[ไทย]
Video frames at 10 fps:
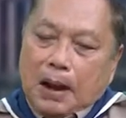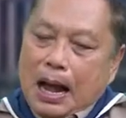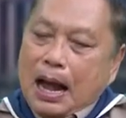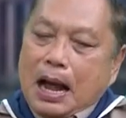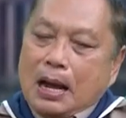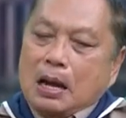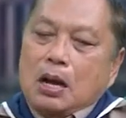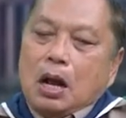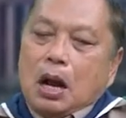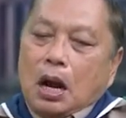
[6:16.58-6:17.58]
มา
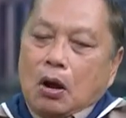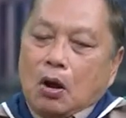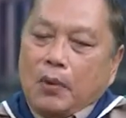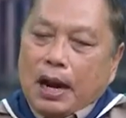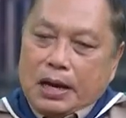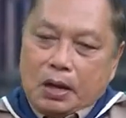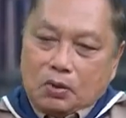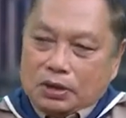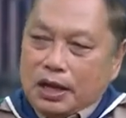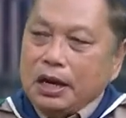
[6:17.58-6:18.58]
แล้วก็เวลานี้
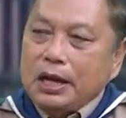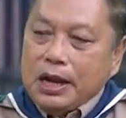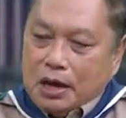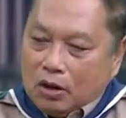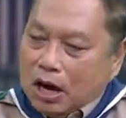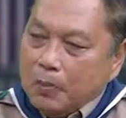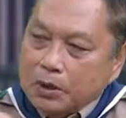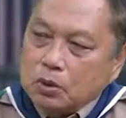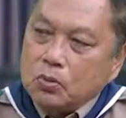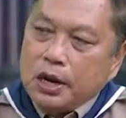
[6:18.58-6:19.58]
ลูกเสืออินเดียเขาเข้าไป
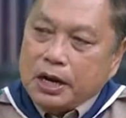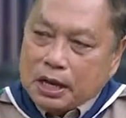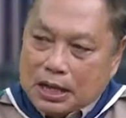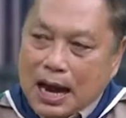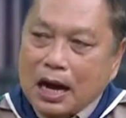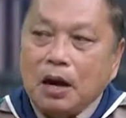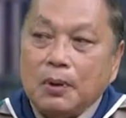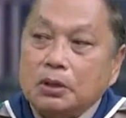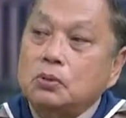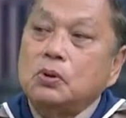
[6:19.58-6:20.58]
ช่วยเดินทางเข้า
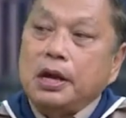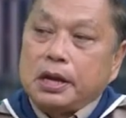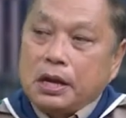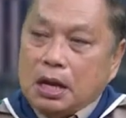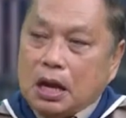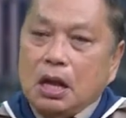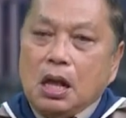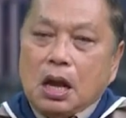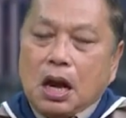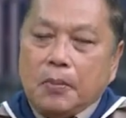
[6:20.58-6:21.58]
ไปช่วยนะฮะ
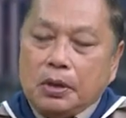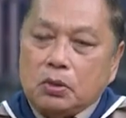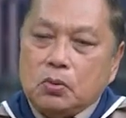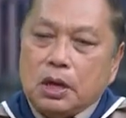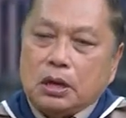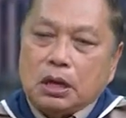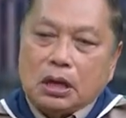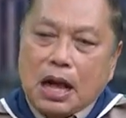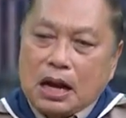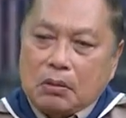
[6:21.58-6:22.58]
เข้าไปช่วยทา
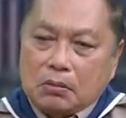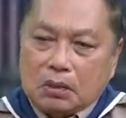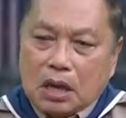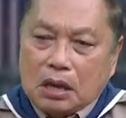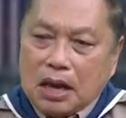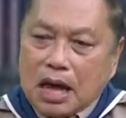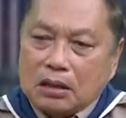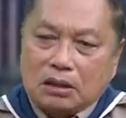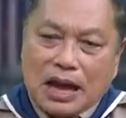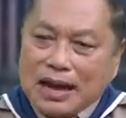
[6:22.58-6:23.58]
งด้านทางด้าน
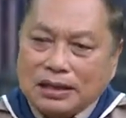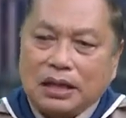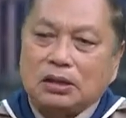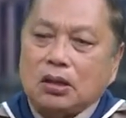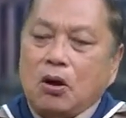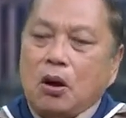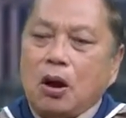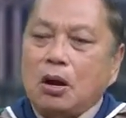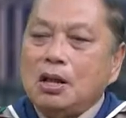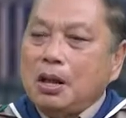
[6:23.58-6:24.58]
การติดต่อ
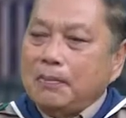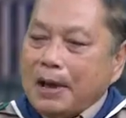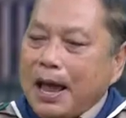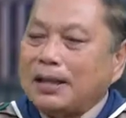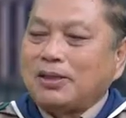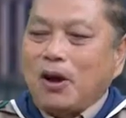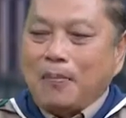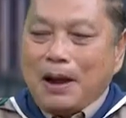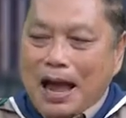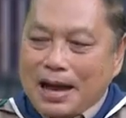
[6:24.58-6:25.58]
แค่ตอ
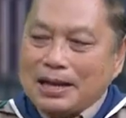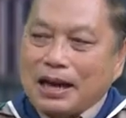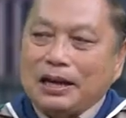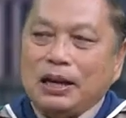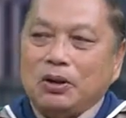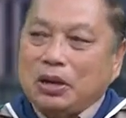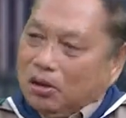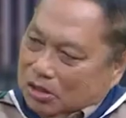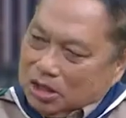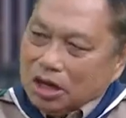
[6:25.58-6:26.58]
บไลน์อย่างเดียวนี่
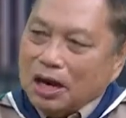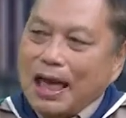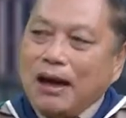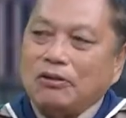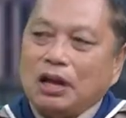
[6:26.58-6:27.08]
ก็เยอะแล้ว